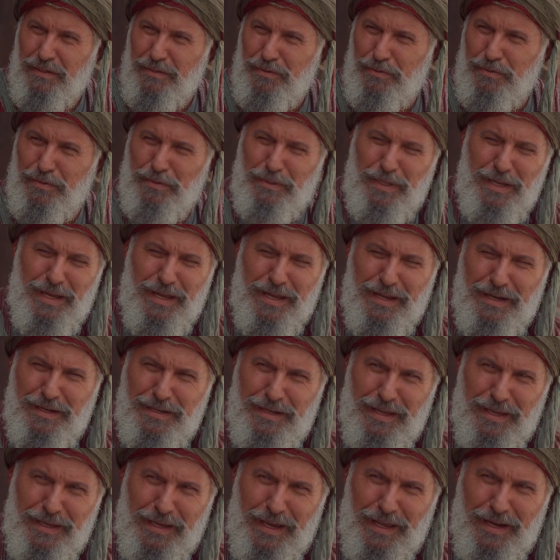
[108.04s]
Kulağı
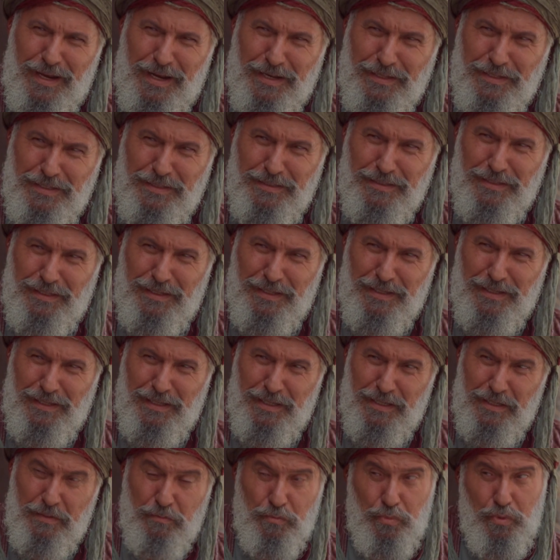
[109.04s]
eline gelenin
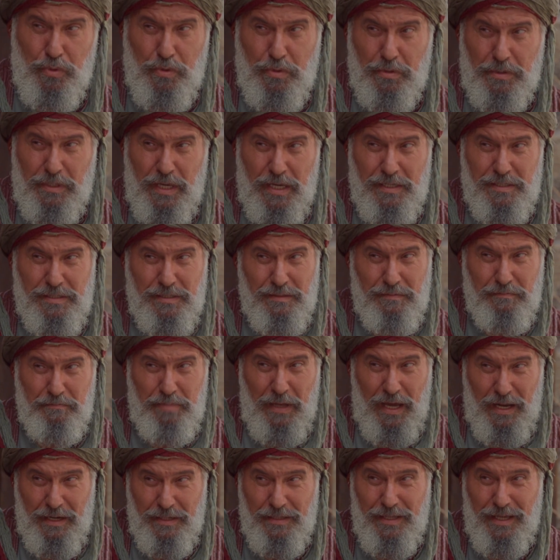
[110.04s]
bu kesin
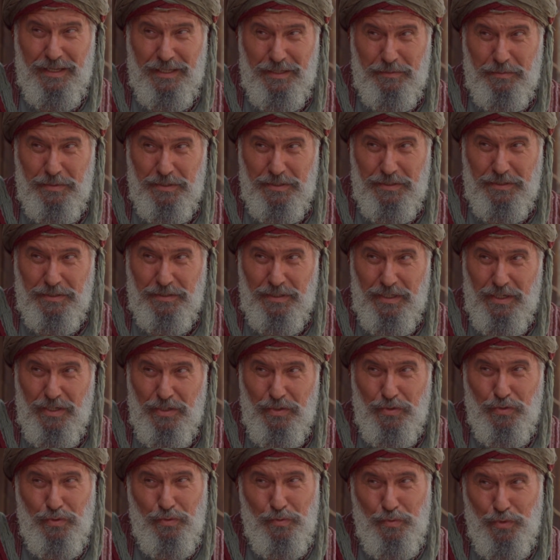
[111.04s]
perde gibidir,
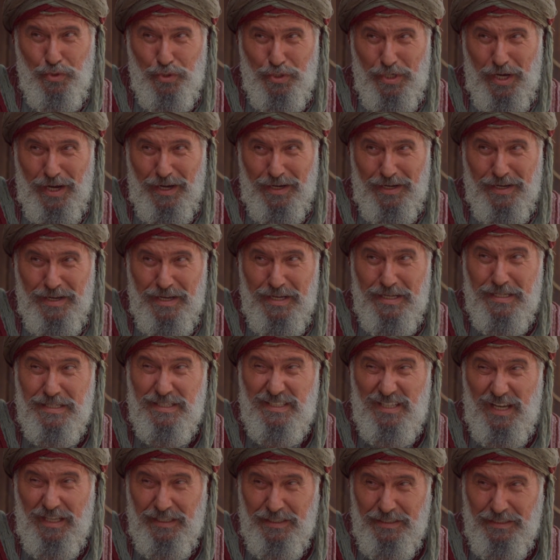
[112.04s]
yumuşak,
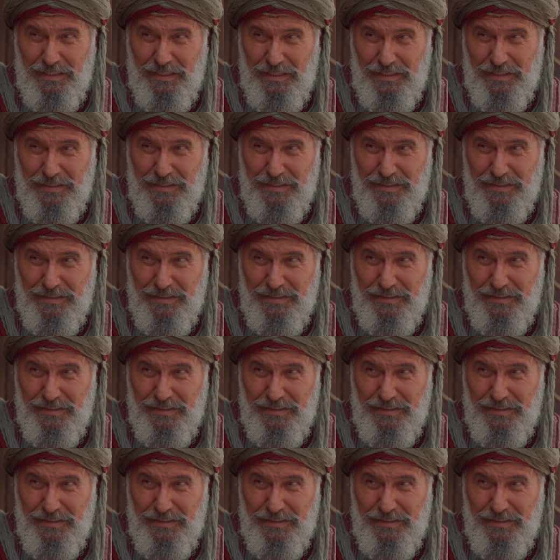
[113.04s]
salınır.